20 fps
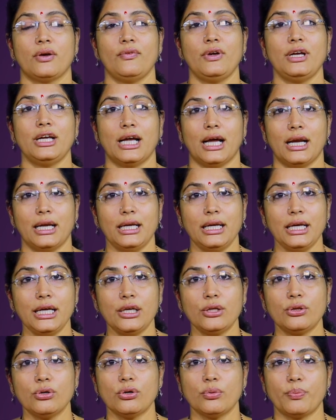
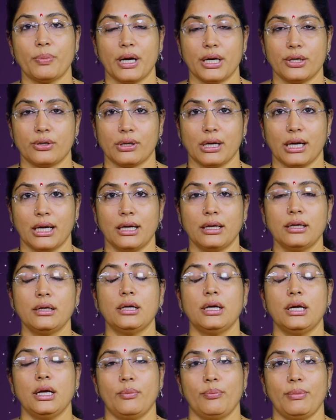వీటన్నిటితో పాటుగా
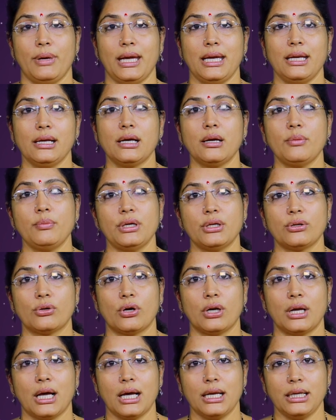మెయిన్గా మీరు
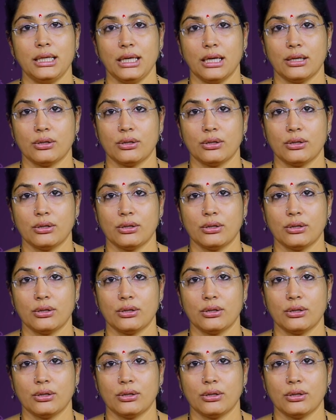కొనాలి